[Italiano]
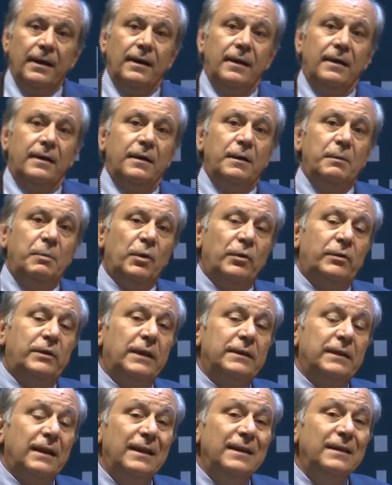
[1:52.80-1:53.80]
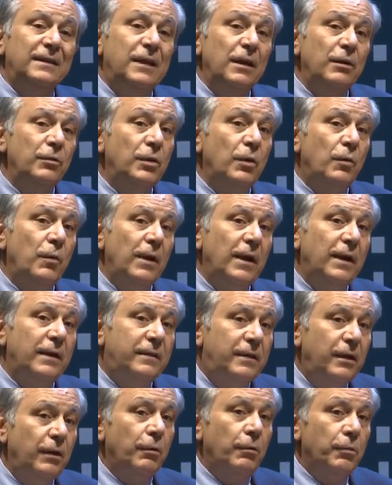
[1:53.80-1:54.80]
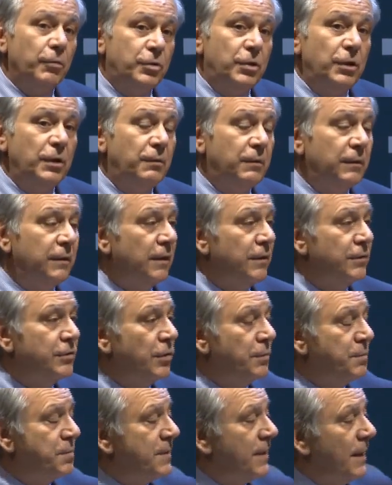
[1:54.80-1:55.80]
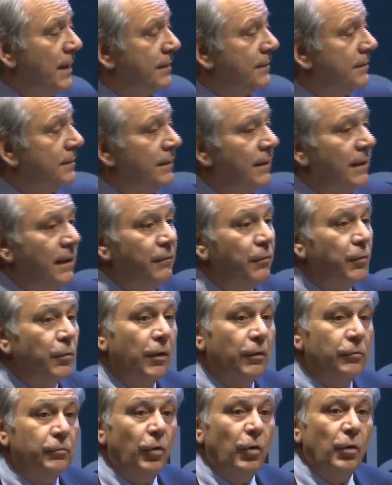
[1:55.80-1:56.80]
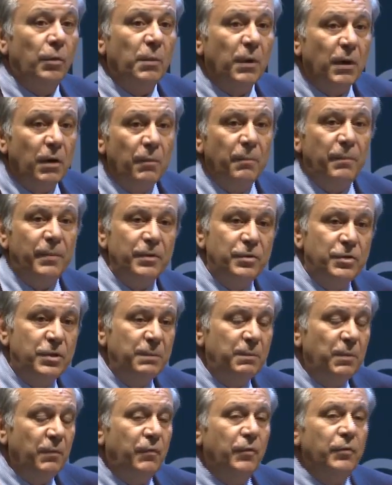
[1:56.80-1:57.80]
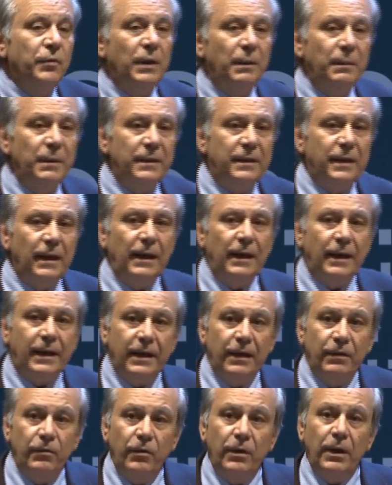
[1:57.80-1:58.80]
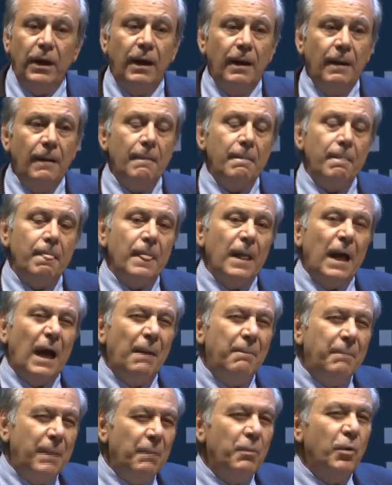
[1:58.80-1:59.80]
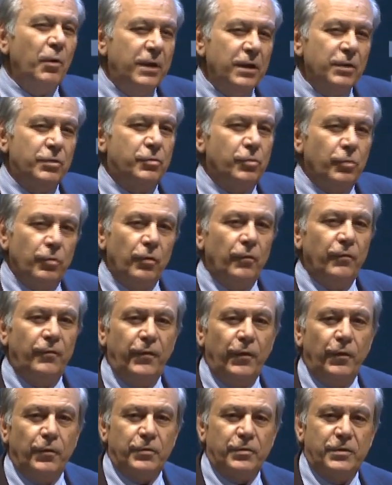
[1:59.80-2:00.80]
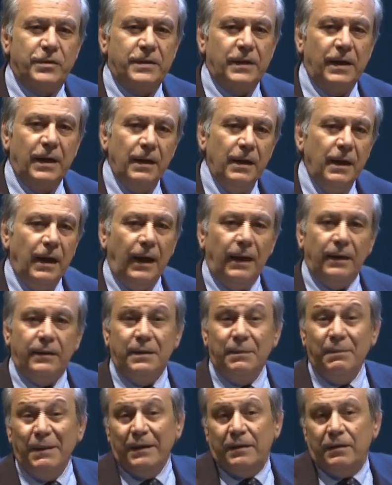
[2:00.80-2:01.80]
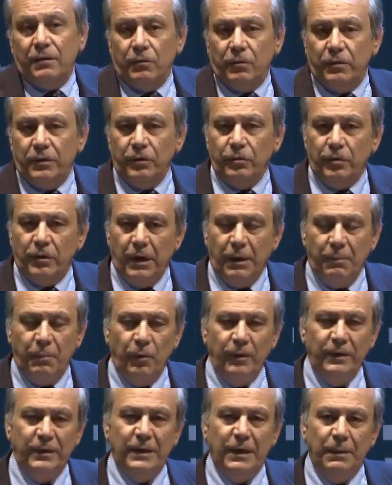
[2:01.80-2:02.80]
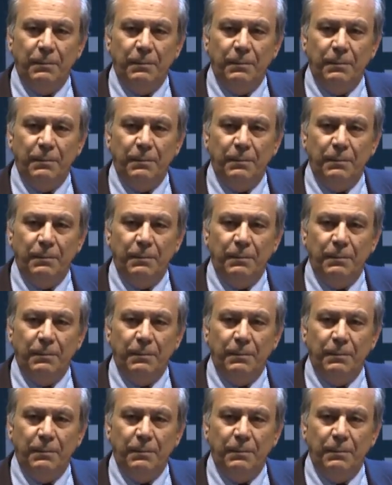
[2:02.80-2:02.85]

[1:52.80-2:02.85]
riportata all'interno di quell'articolo 5 del Jobs Act del lavoro autonomo, che è un principio fondamentale che noi abbiamo chiesto con forza, altrimenti non credo che la politica